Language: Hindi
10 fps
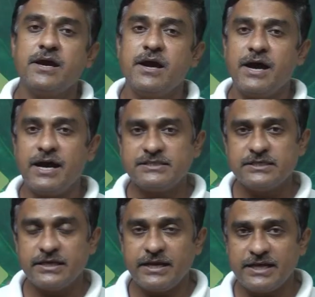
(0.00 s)
आज की
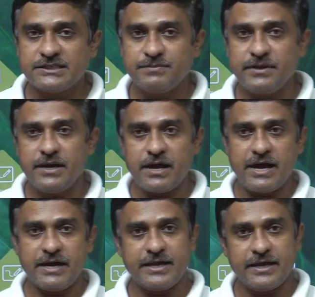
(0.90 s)
क्लास में
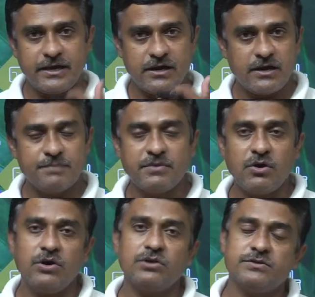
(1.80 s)
आगे हम
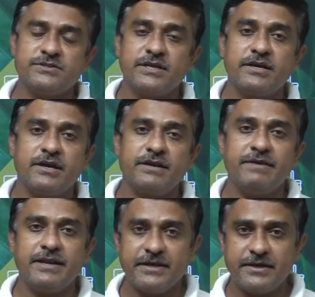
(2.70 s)
और क्वेश्चन करने
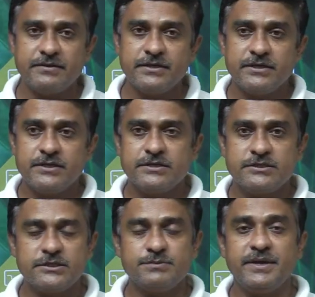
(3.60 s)
वाले हैं
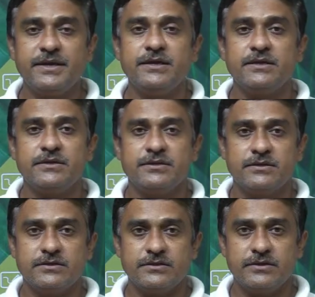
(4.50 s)
जिसमें
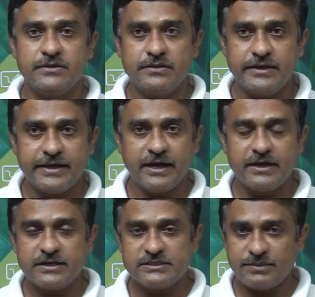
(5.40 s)

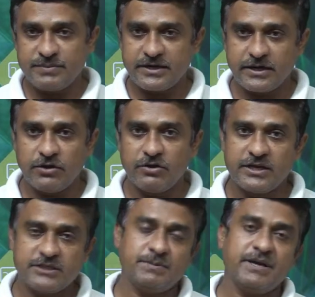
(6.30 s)
लेखांकन समीकरण और
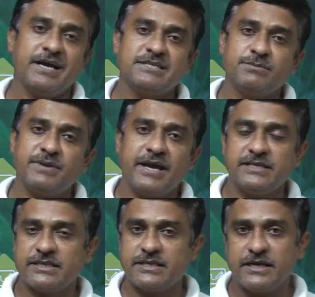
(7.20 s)
किस प्रकार से बनाया
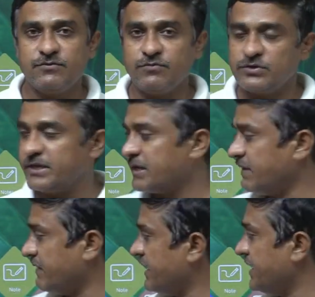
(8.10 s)
जाता है वो देखने
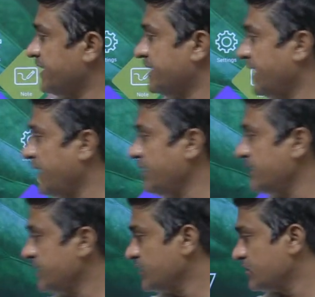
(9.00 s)
वाले हैं ठीक है तो